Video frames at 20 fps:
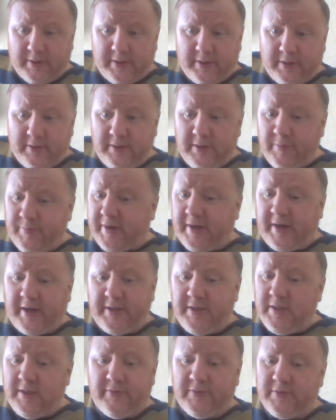да, не
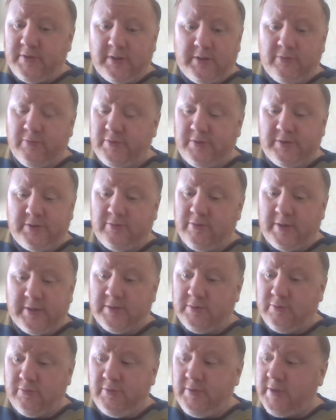проходил вот эти вот
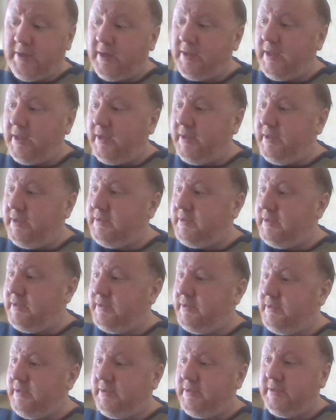ситуации, он никогда не, не
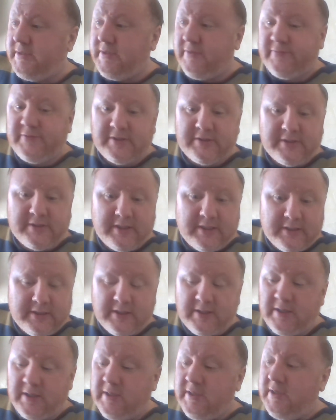сидел в
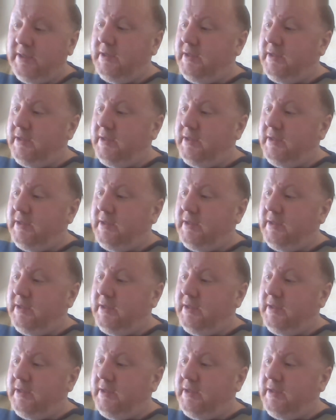засадах,